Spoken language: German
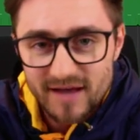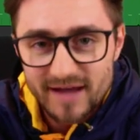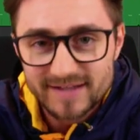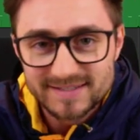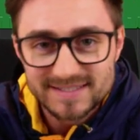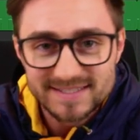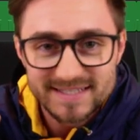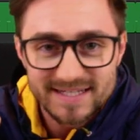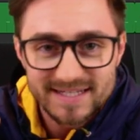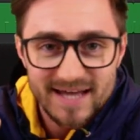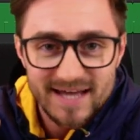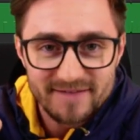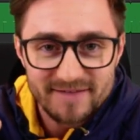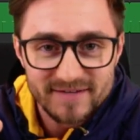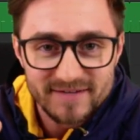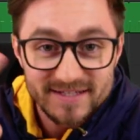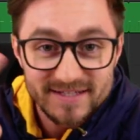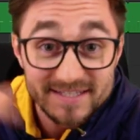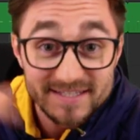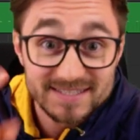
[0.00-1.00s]
eins der drei
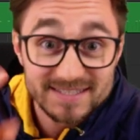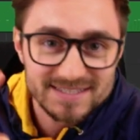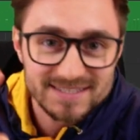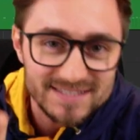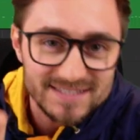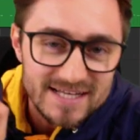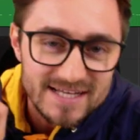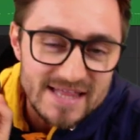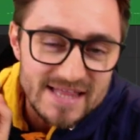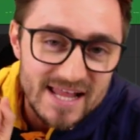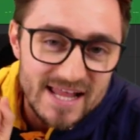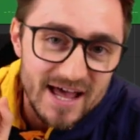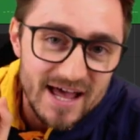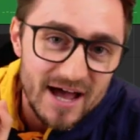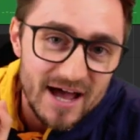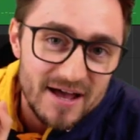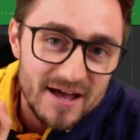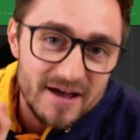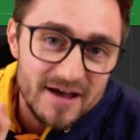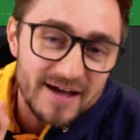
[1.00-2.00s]
wichtigsten, äh,
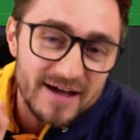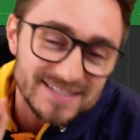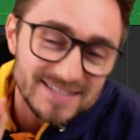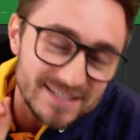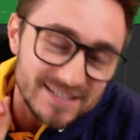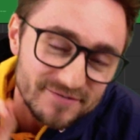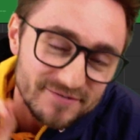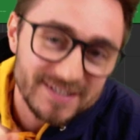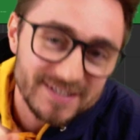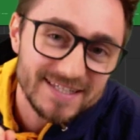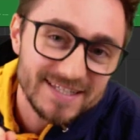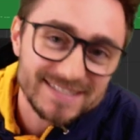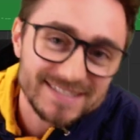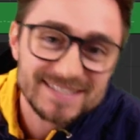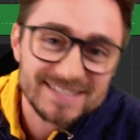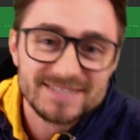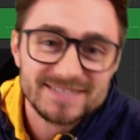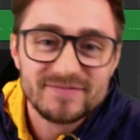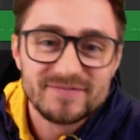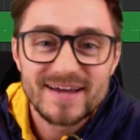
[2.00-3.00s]
eins der
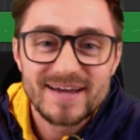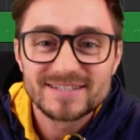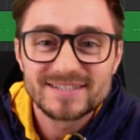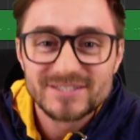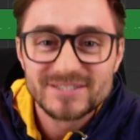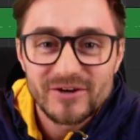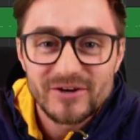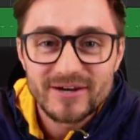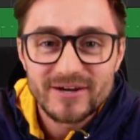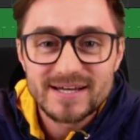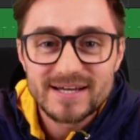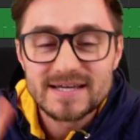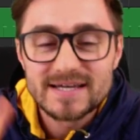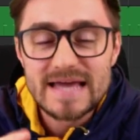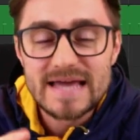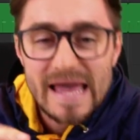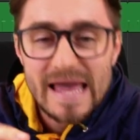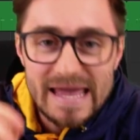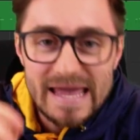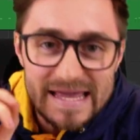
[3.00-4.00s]
wichtigsten Werkzeuge
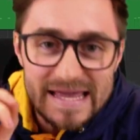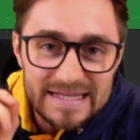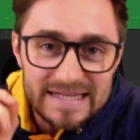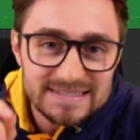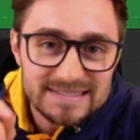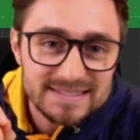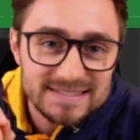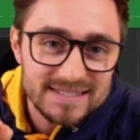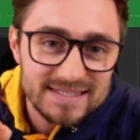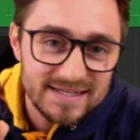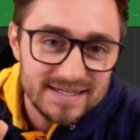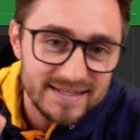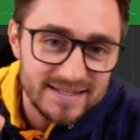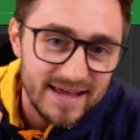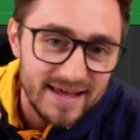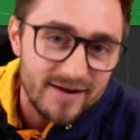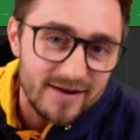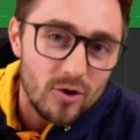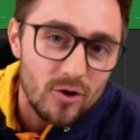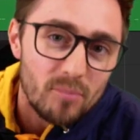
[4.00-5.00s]
ist
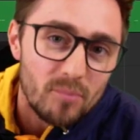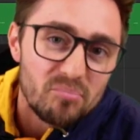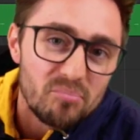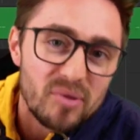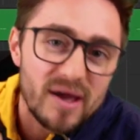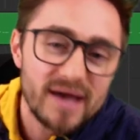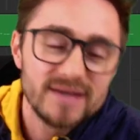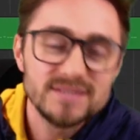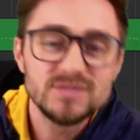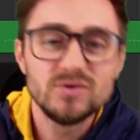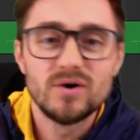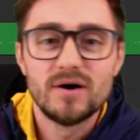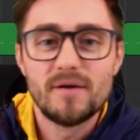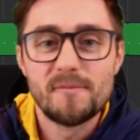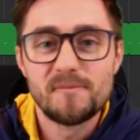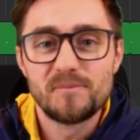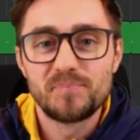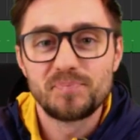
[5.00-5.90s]
der Kompressor.